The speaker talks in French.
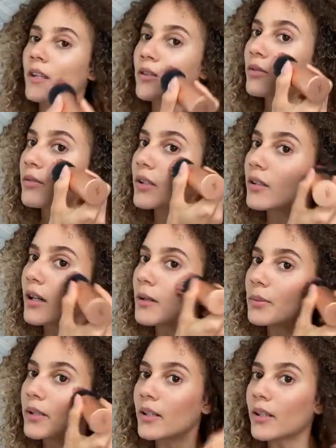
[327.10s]
et je vais
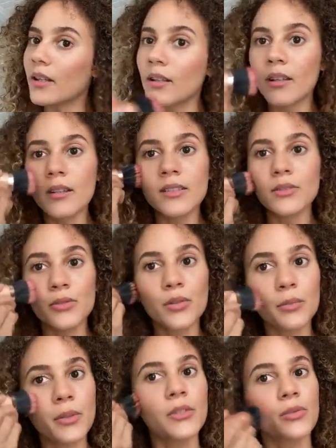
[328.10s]
appliquer
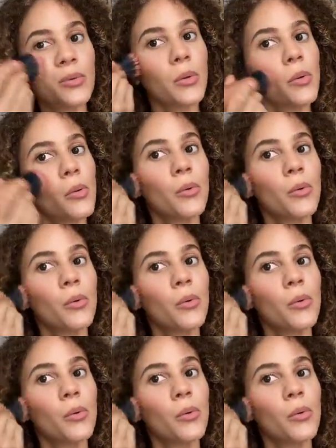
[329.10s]
sur mes joues.